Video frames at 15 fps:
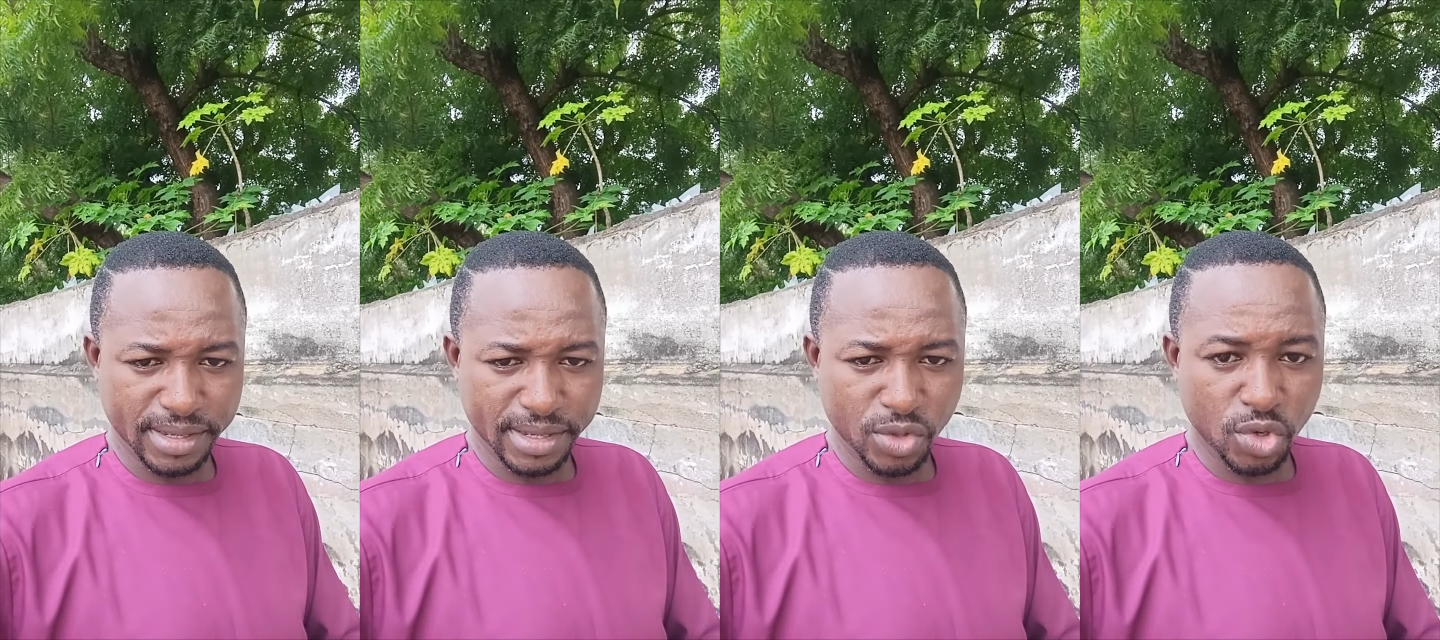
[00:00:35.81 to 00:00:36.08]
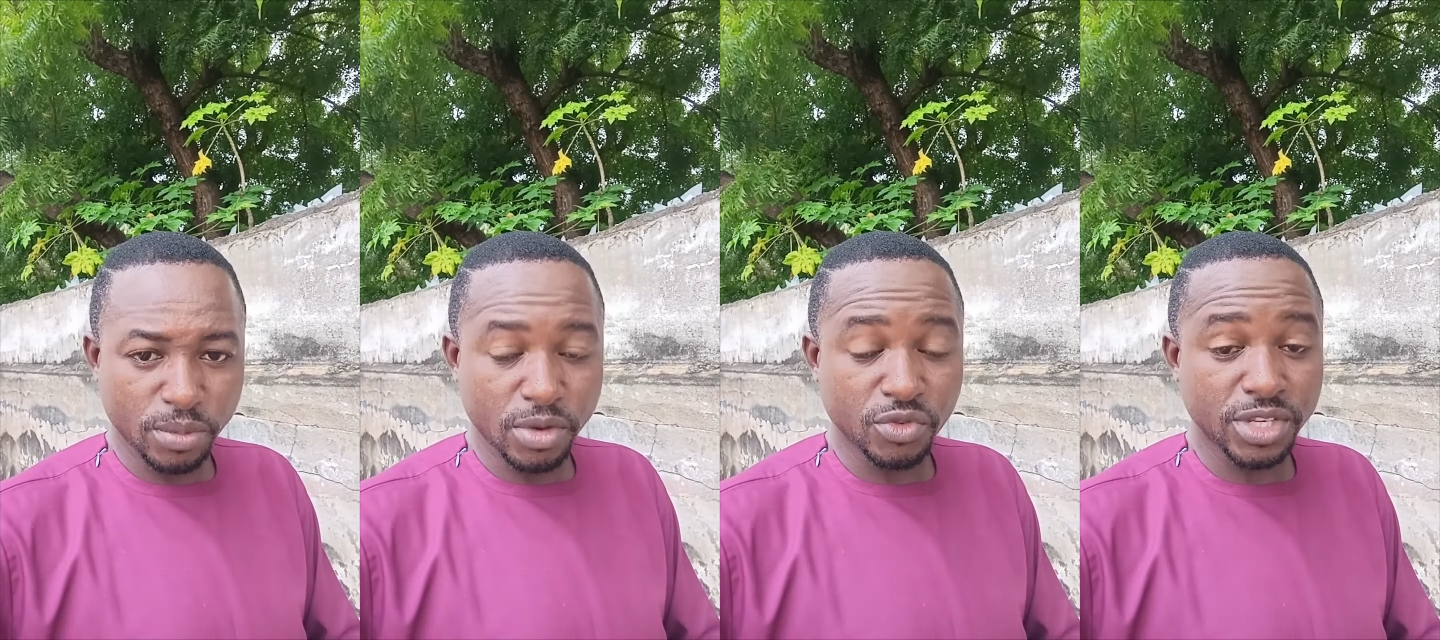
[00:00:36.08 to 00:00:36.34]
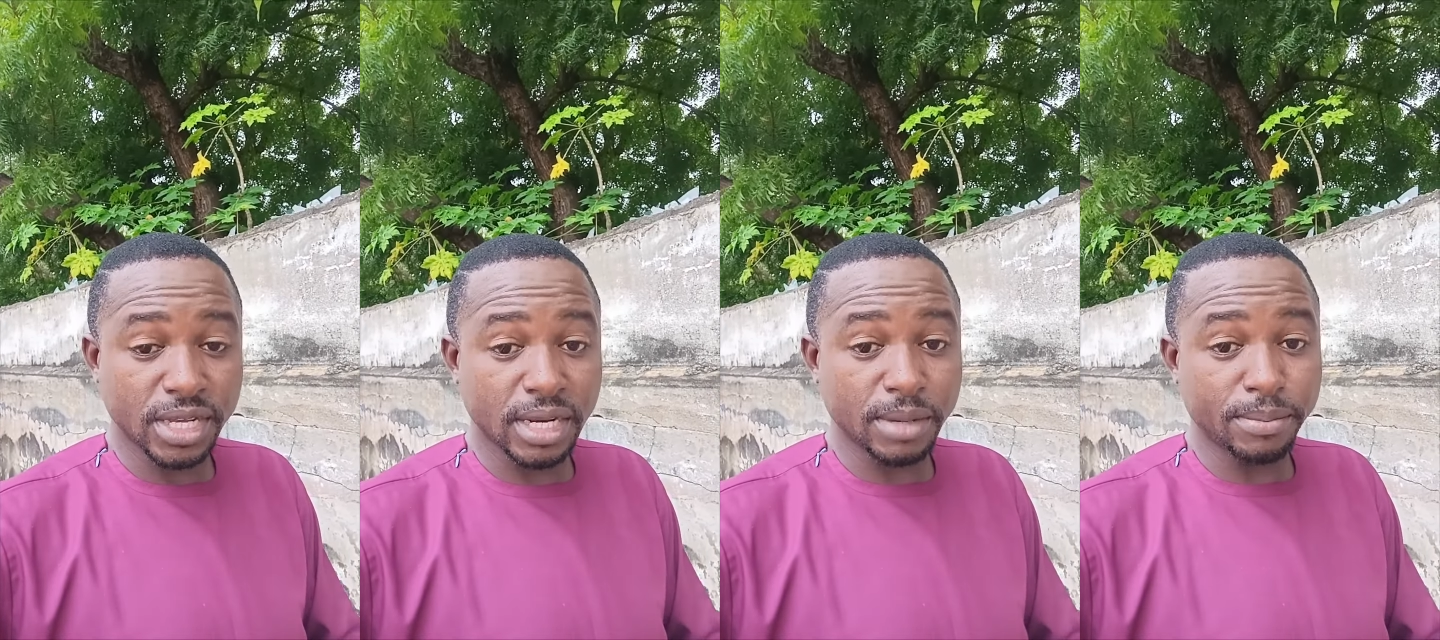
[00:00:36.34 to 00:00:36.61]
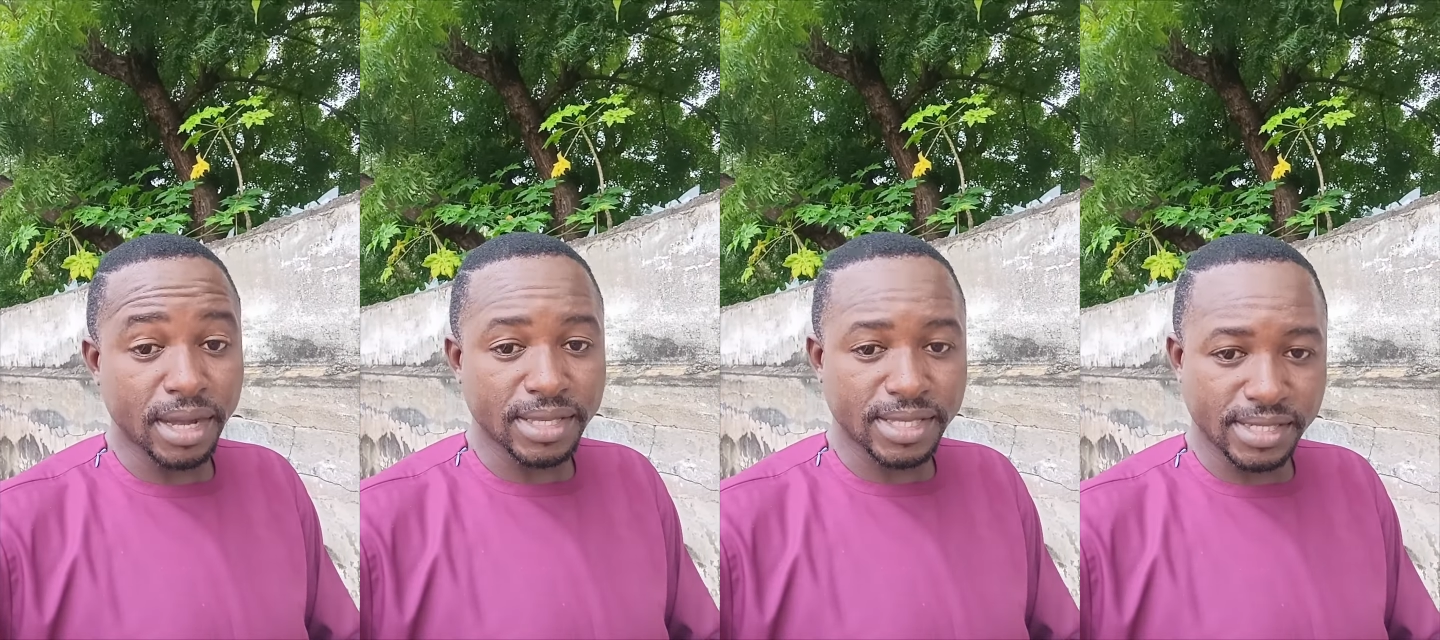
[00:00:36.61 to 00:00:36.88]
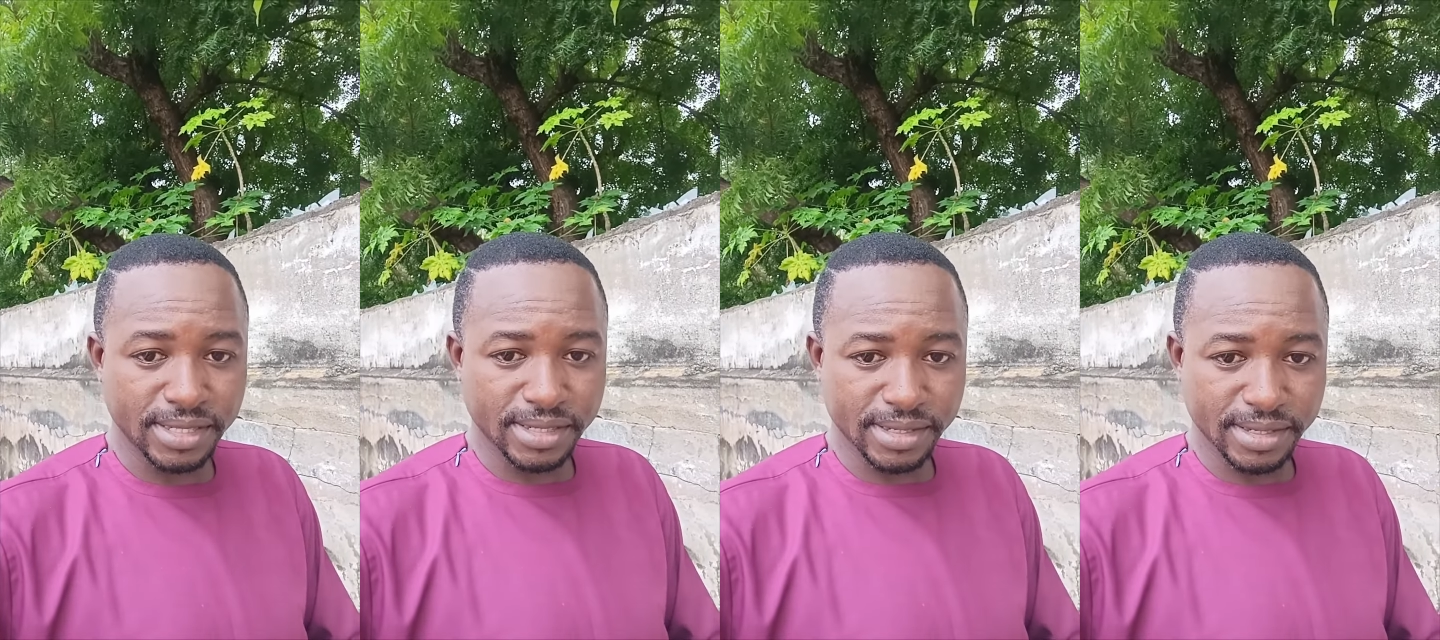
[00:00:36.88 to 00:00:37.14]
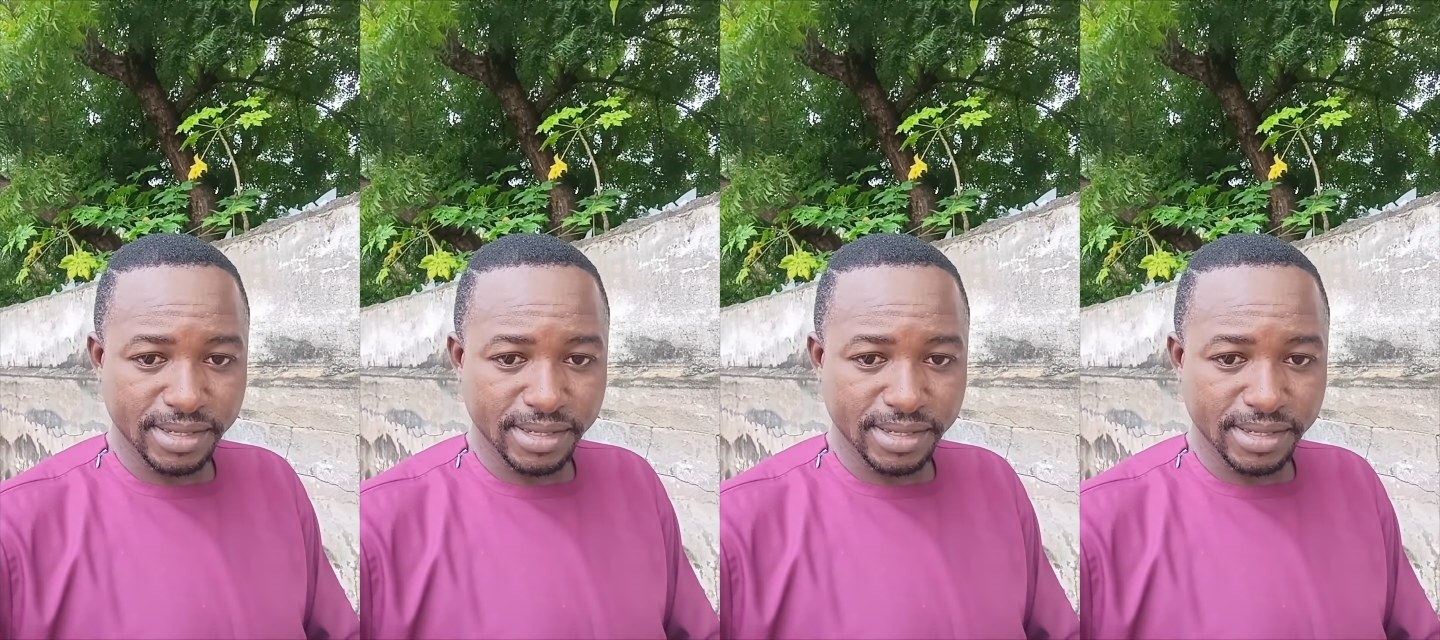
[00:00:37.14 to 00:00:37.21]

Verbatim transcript: demain vous allez partir